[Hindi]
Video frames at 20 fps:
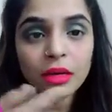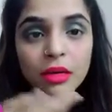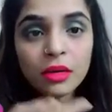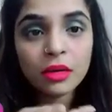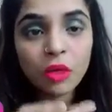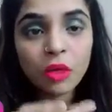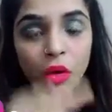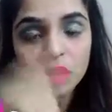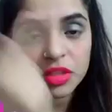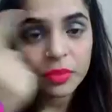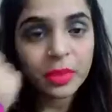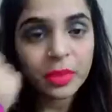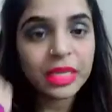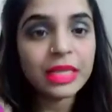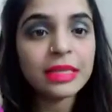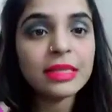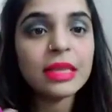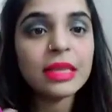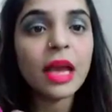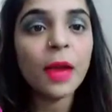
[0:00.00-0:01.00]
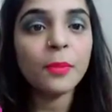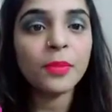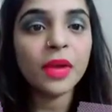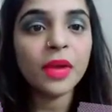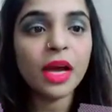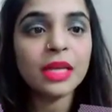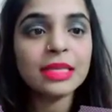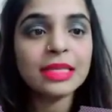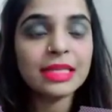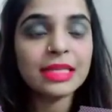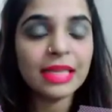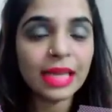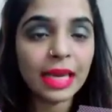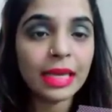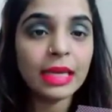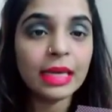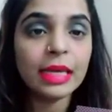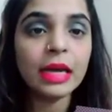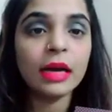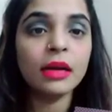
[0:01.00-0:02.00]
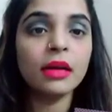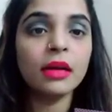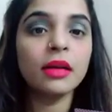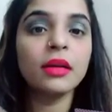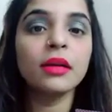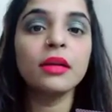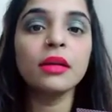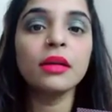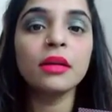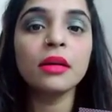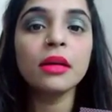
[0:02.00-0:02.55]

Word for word: कॉस्मेटिक से आपका स्किन अगर